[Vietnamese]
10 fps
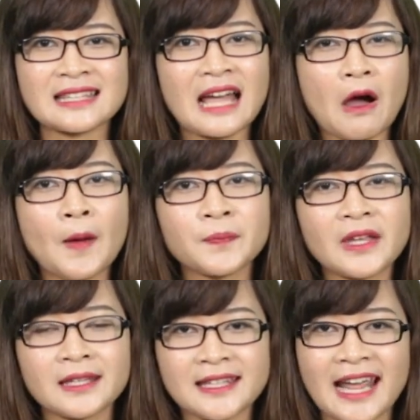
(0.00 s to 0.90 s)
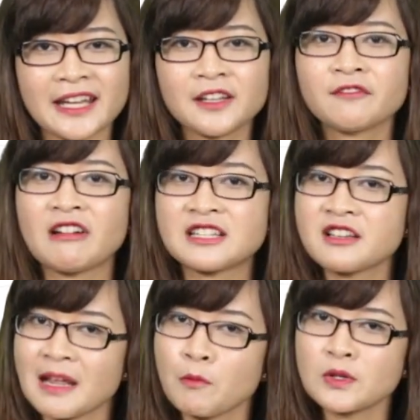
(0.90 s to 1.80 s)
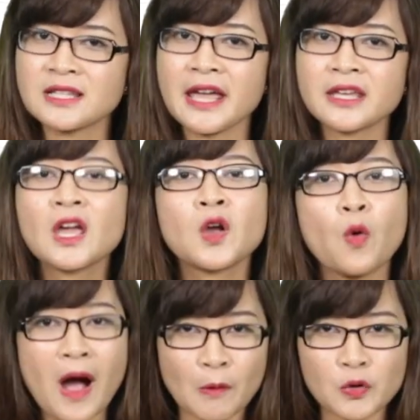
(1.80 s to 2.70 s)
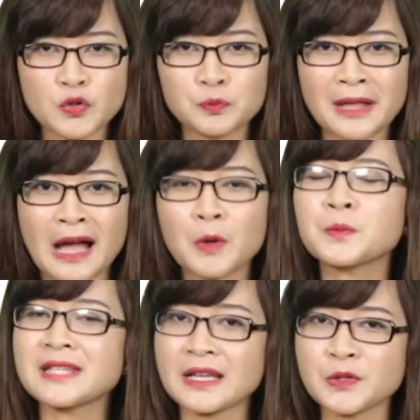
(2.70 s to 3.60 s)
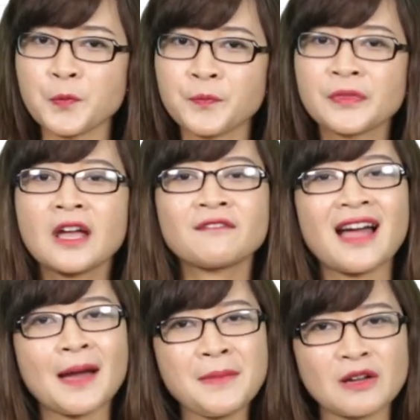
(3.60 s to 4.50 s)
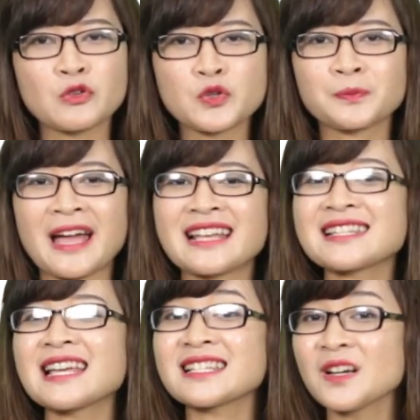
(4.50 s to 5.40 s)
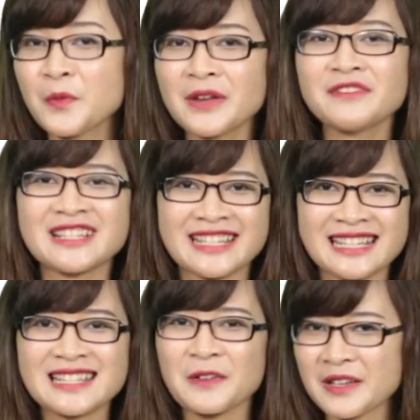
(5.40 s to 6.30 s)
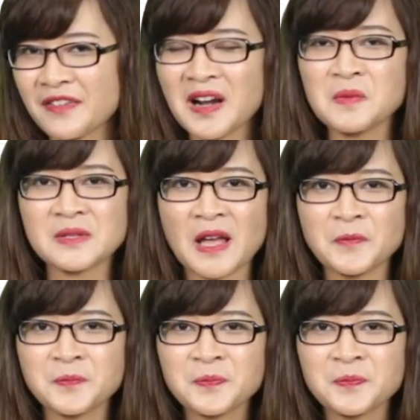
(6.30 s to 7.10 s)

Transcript: sẽ tạo âm thật nhanh và chưa đến một giây, cổ họng của chúng ta cũng sẽ rung và miệng của chúng ta sẽ giữ nguyên vị trí sau khi phát âm xong.